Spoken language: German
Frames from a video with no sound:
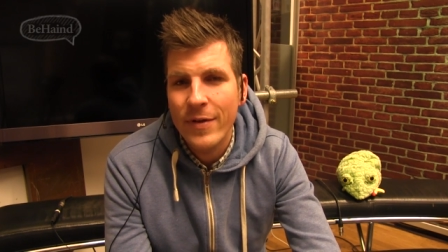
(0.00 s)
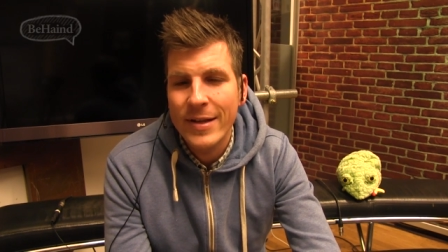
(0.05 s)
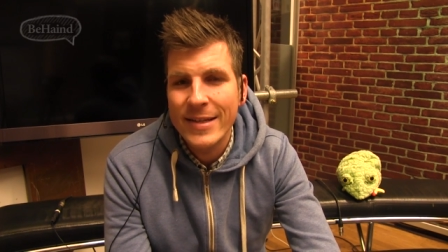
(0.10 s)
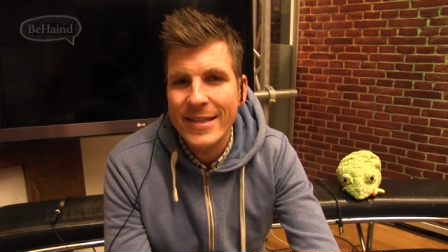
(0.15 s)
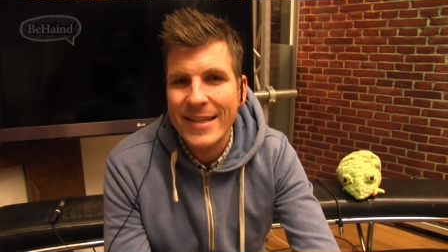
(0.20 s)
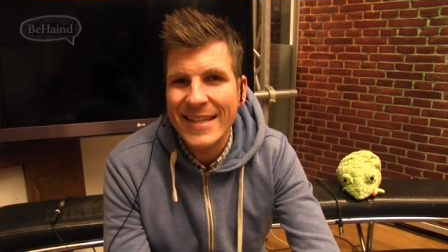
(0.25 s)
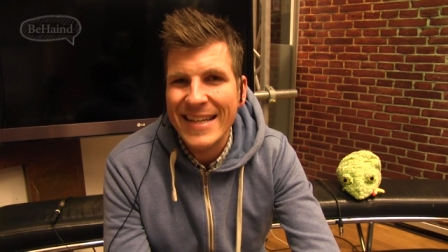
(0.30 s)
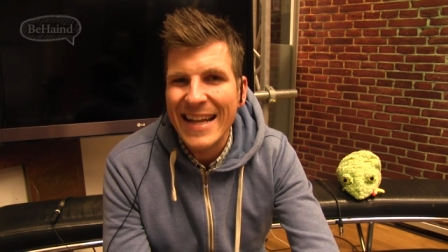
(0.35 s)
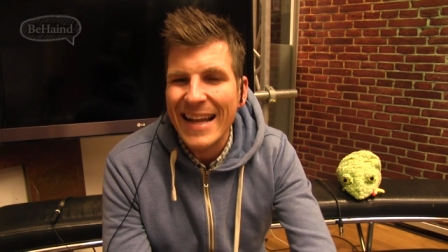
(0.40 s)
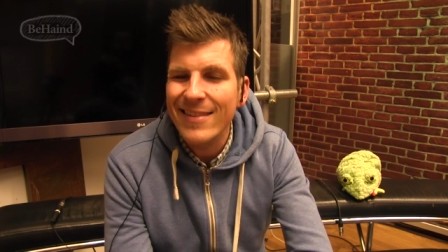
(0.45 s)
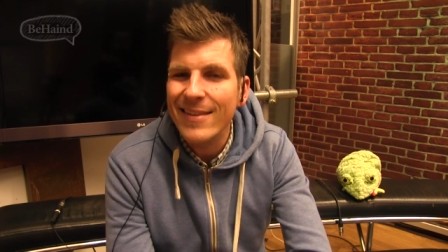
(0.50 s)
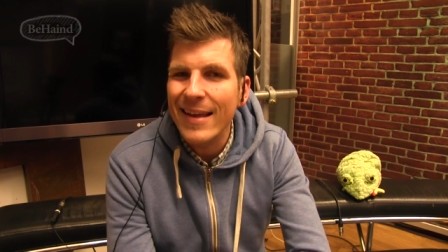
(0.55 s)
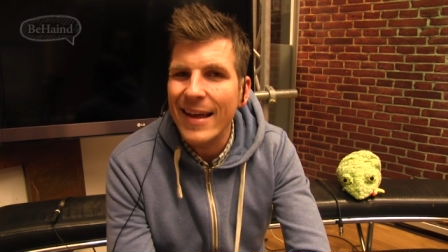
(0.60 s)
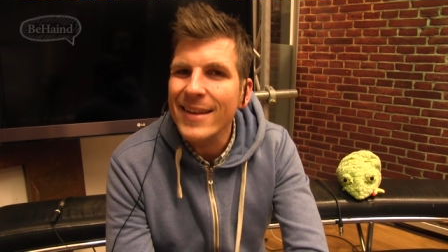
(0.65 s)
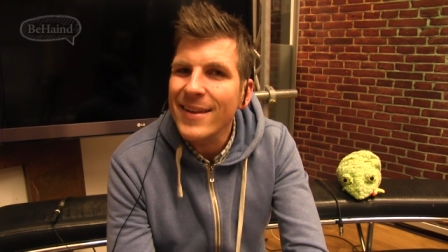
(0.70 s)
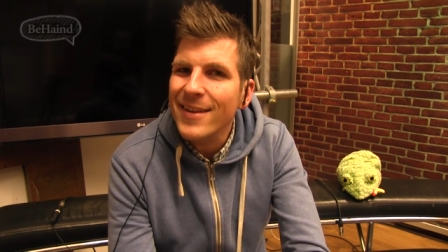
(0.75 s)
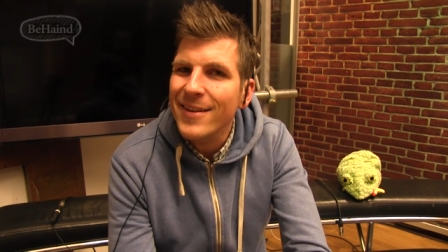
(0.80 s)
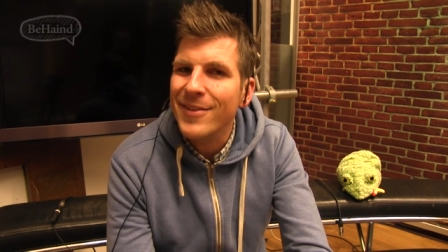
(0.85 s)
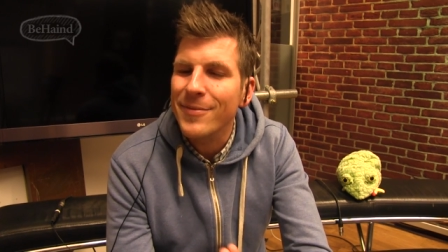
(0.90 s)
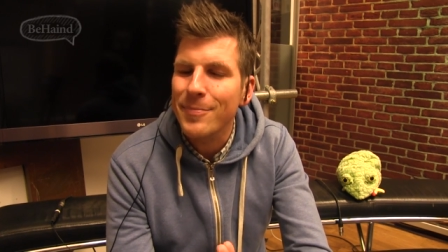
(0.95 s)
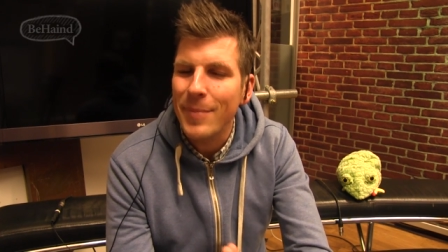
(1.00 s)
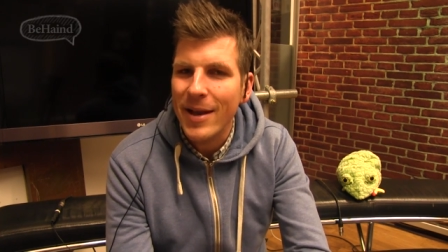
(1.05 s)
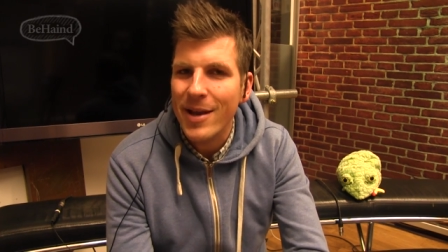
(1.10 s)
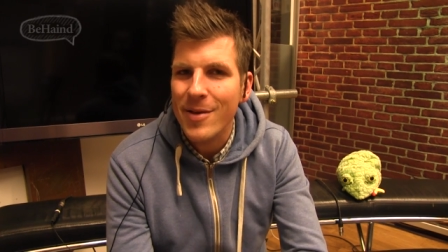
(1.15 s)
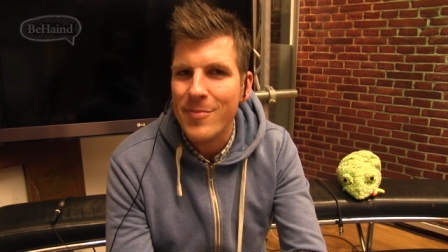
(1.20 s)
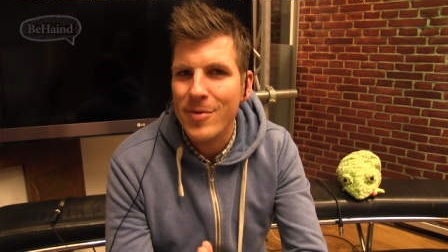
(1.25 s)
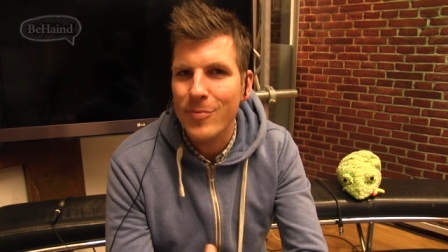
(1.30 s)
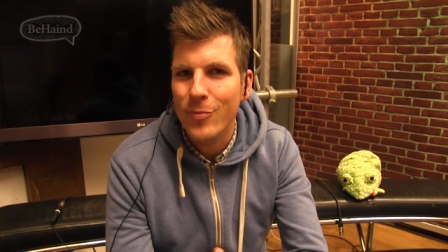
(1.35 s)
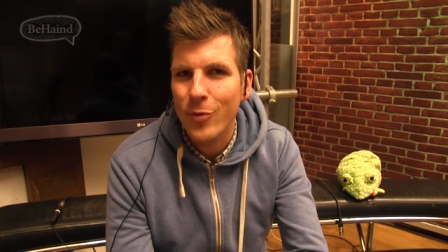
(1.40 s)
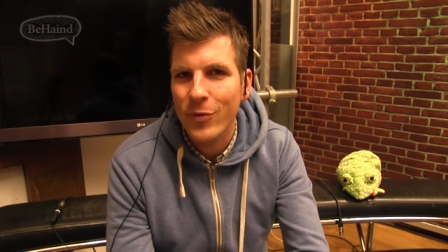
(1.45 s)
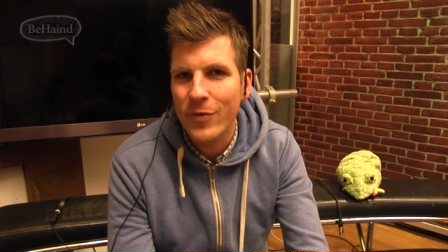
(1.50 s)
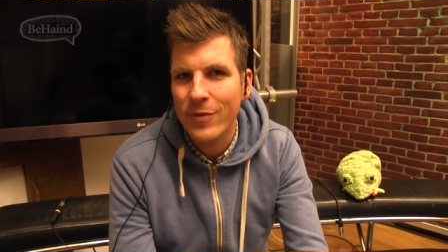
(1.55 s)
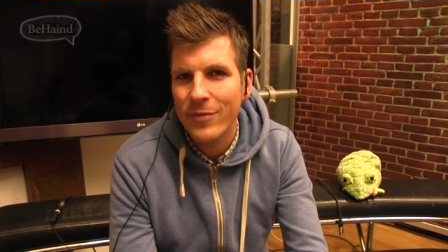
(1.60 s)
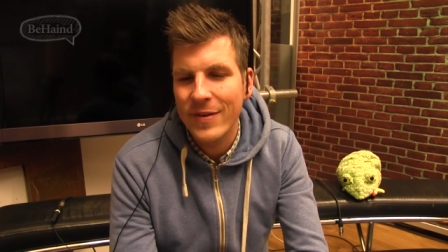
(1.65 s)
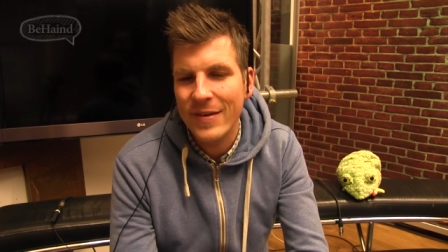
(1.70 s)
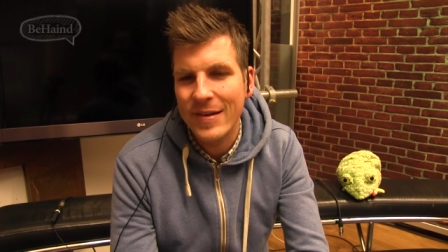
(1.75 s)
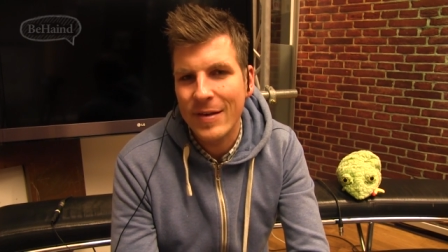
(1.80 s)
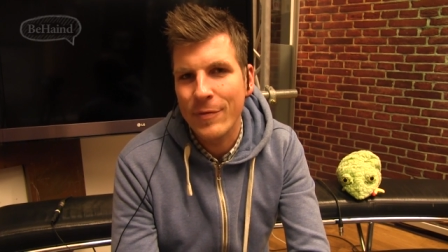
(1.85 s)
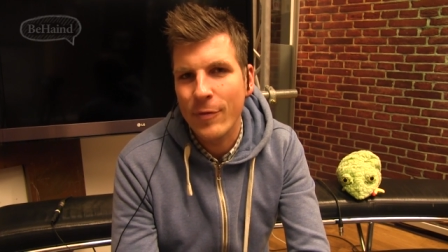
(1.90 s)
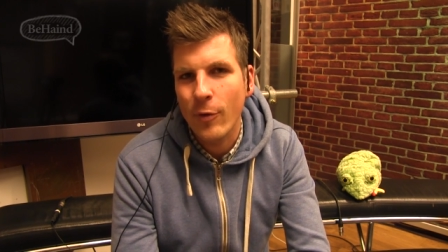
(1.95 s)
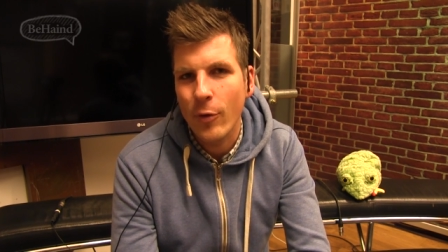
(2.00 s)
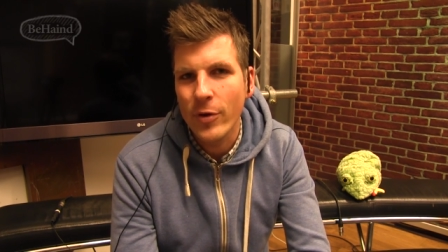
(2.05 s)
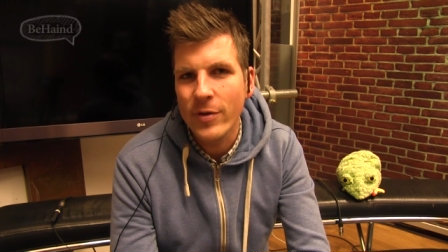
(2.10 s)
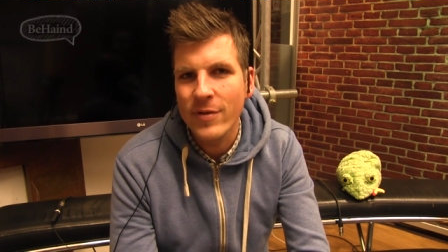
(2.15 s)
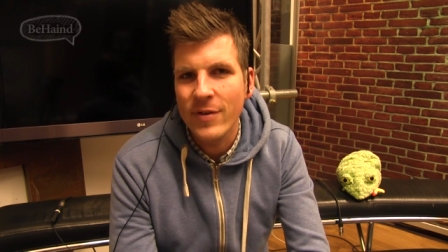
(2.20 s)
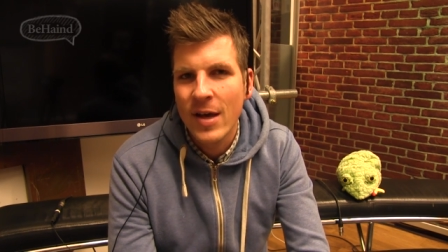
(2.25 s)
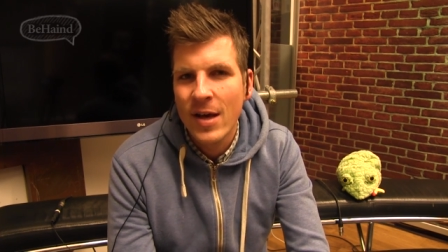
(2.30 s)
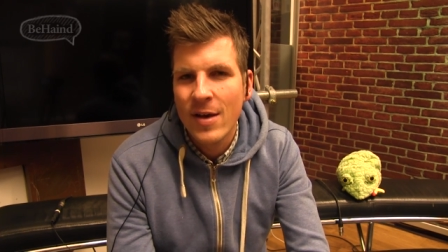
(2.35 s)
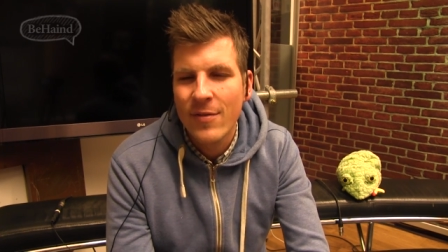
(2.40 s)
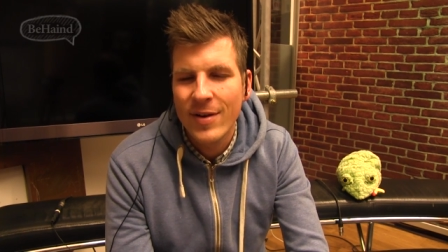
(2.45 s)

einen ganz anderen Spider-Man-Bösewicht gefreut.